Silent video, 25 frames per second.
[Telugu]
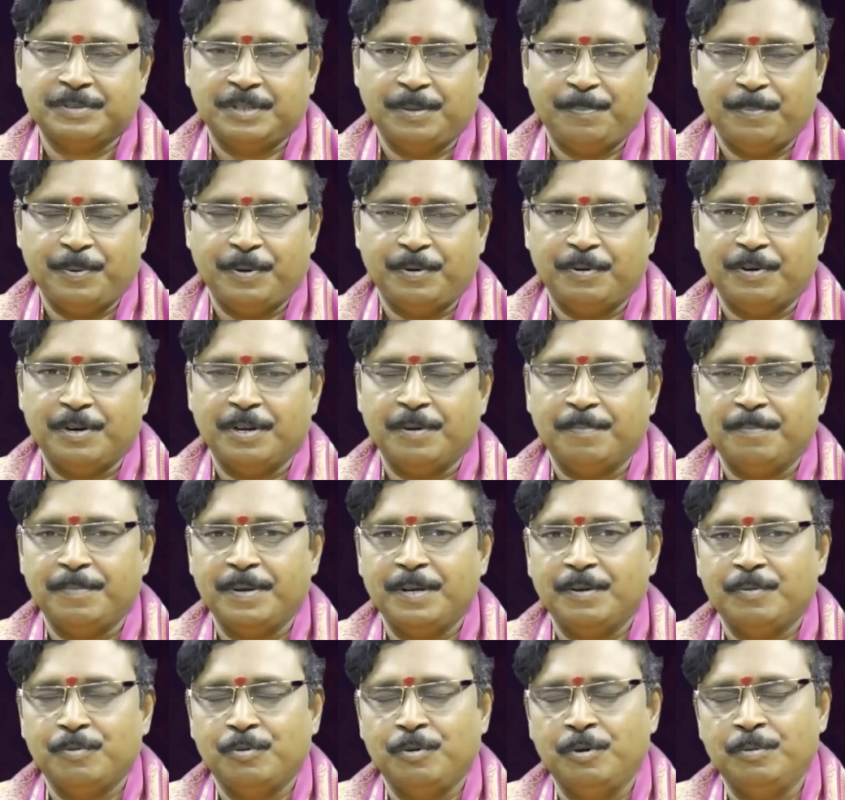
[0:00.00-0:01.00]
తప్పకుండా
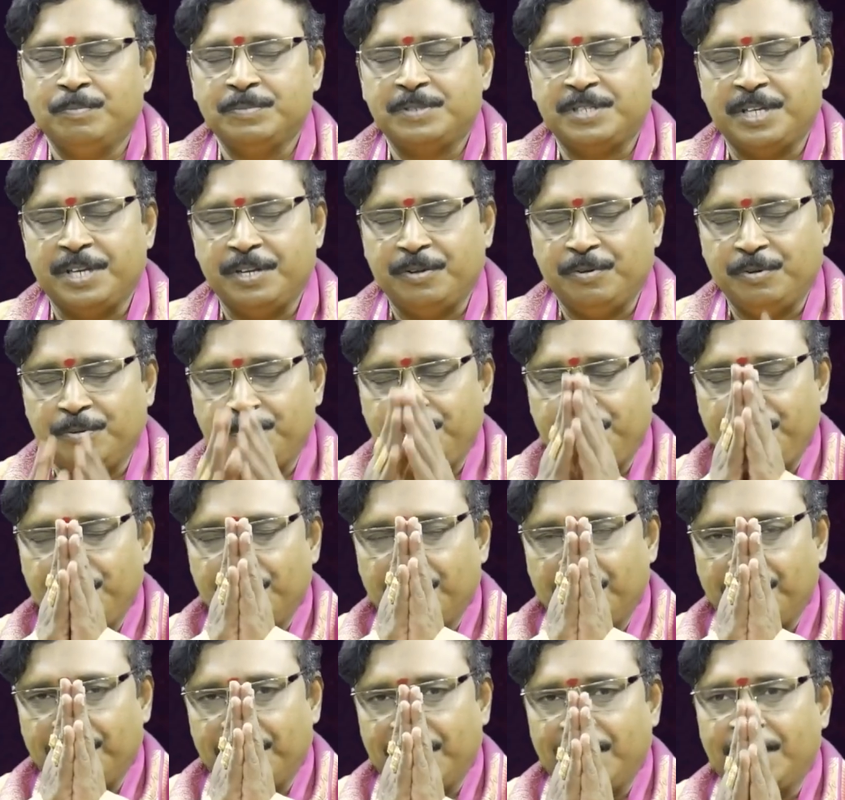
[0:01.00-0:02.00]
ఓం శ్రీ గురుభ్యో
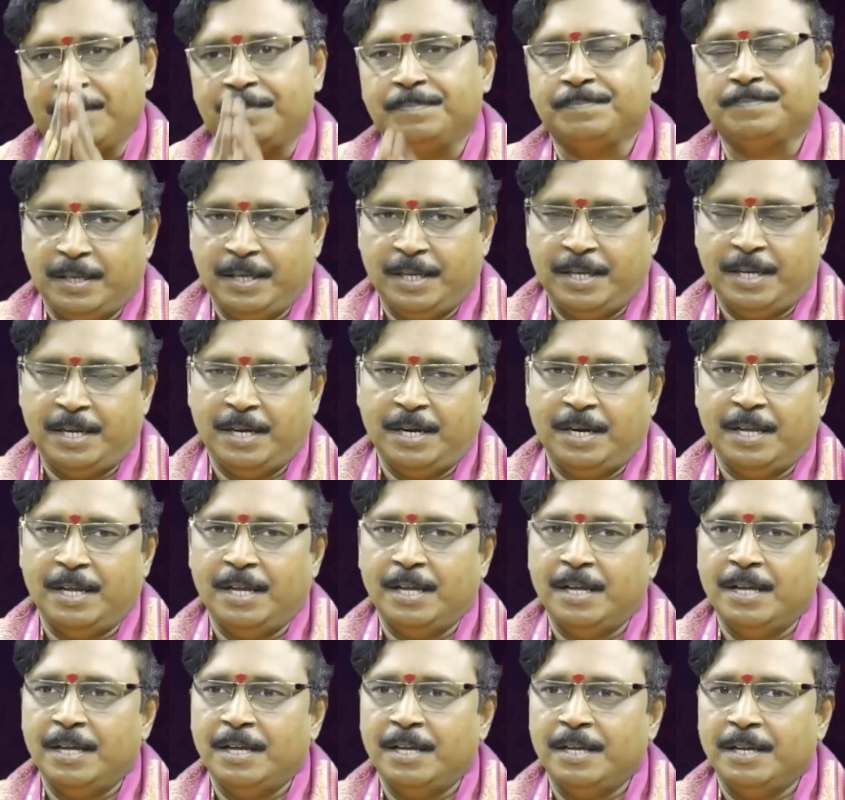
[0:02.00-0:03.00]
నమ ఇక్కడ
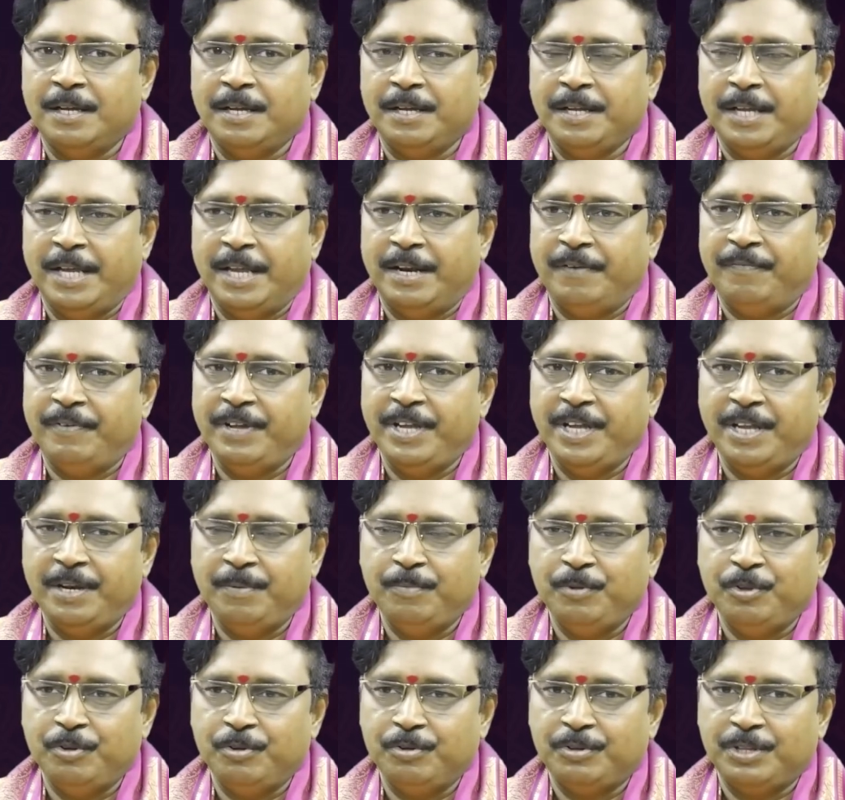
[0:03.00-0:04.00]
ఇరవై
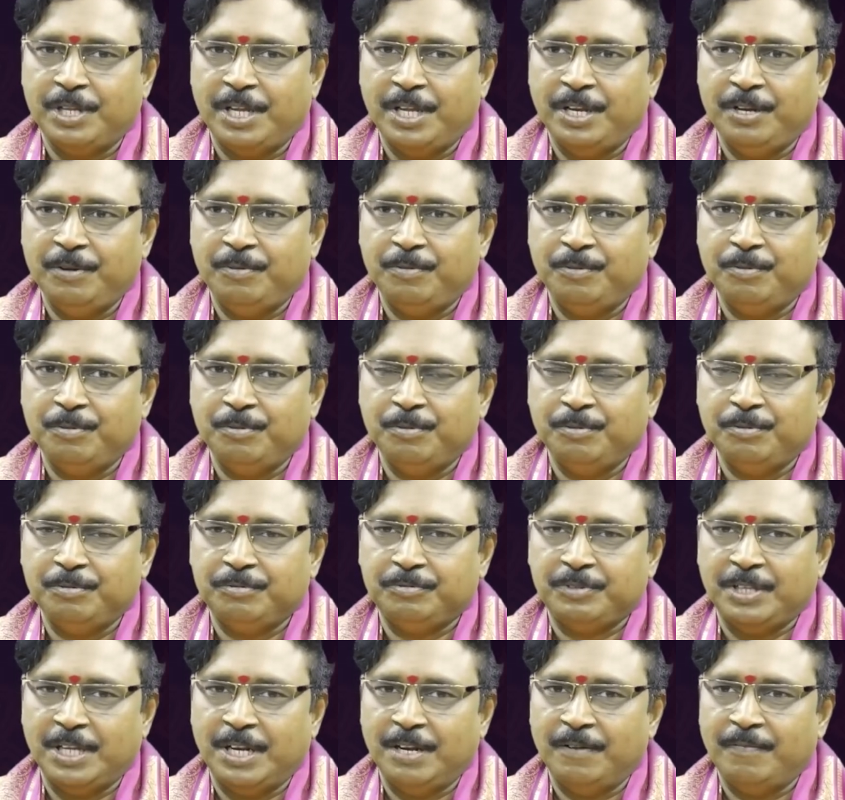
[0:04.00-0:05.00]
ఎనిమిదవ తారీఖు
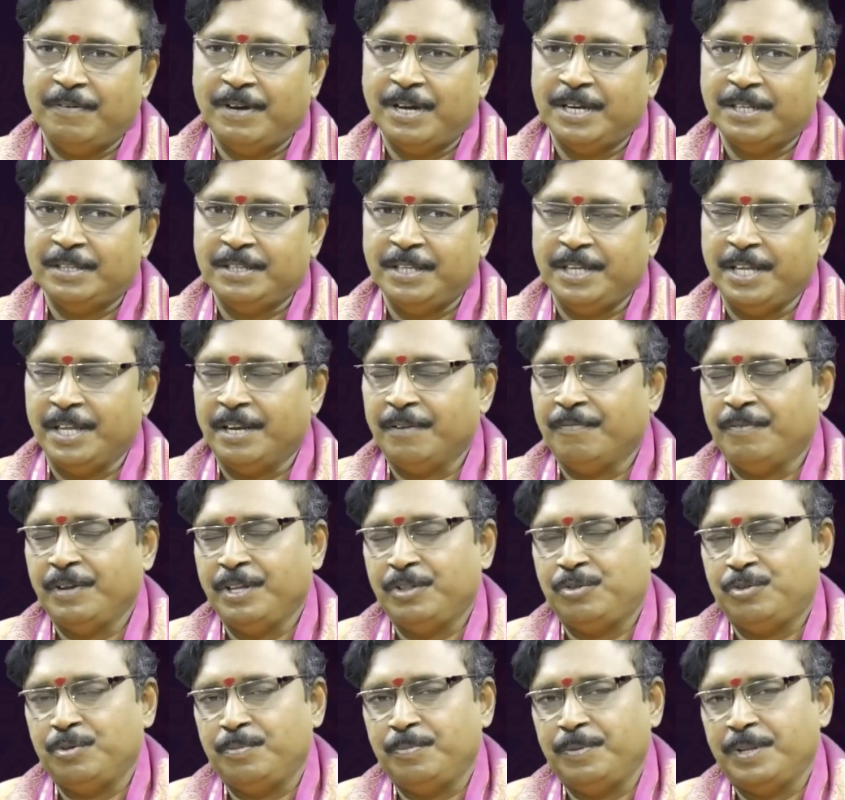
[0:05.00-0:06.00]
తెల్లవార్త ఇరవై
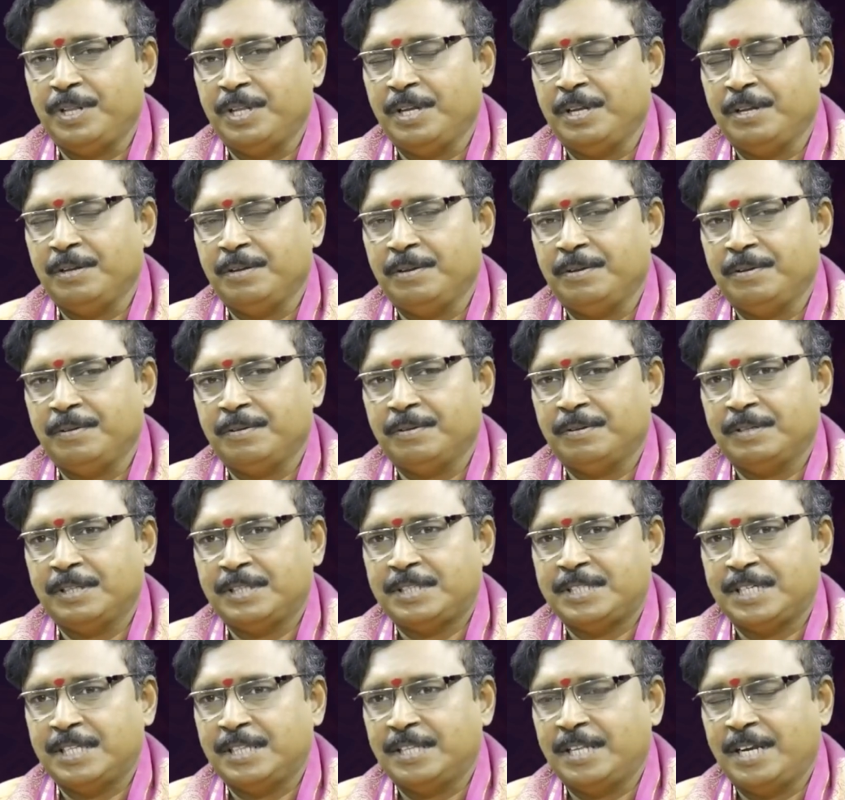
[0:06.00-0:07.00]
తొమ్మిది
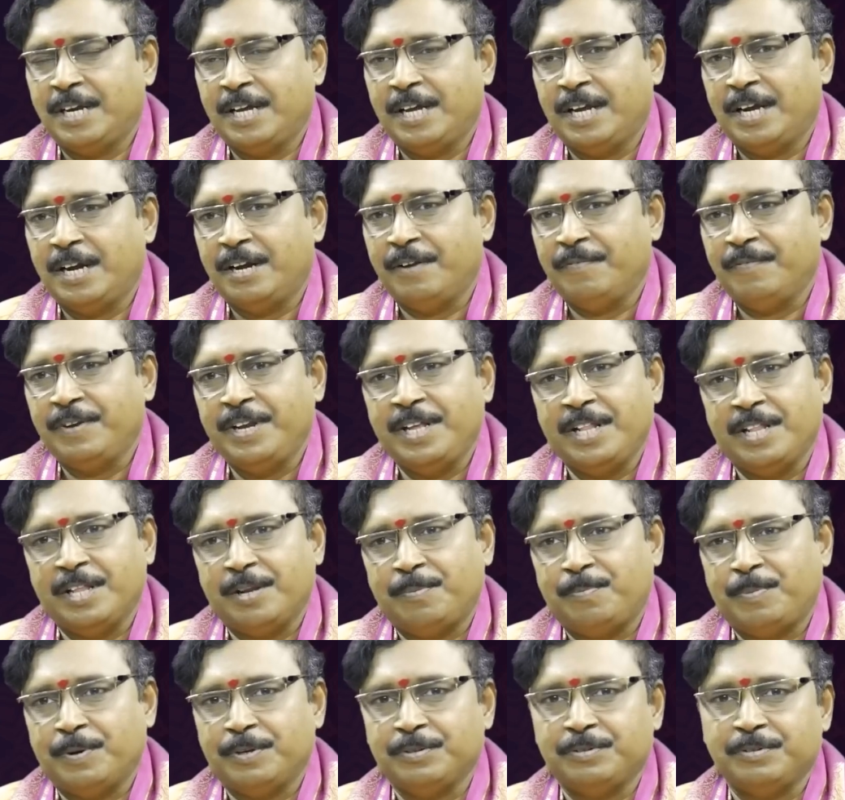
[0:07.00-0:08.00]
చంద్రగ్రహణం అనేది
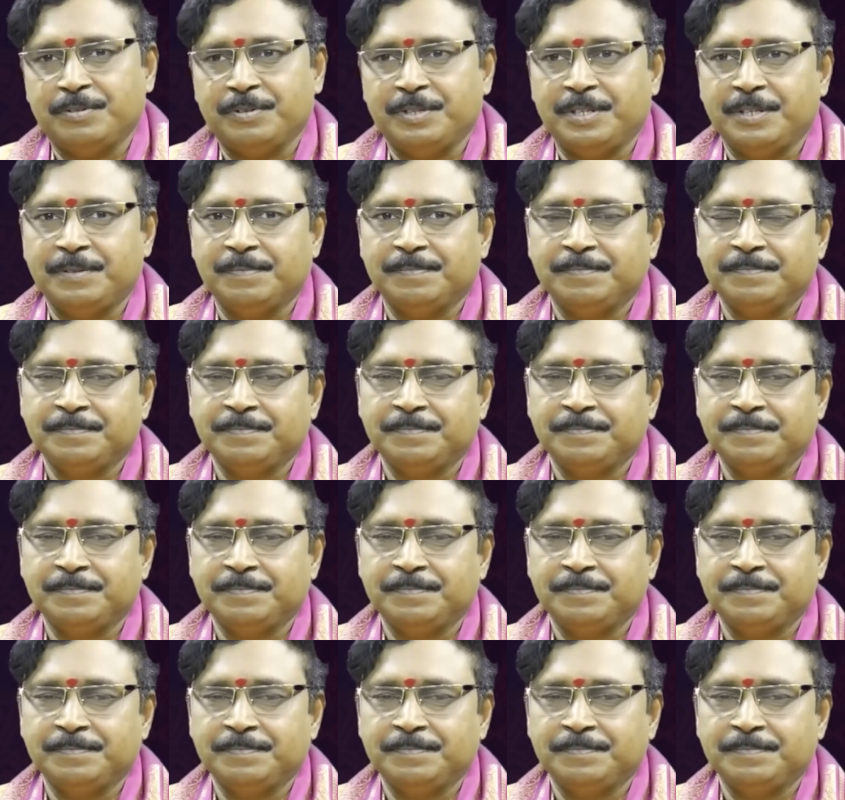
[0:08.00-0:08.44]
ఏర్పడుతుంది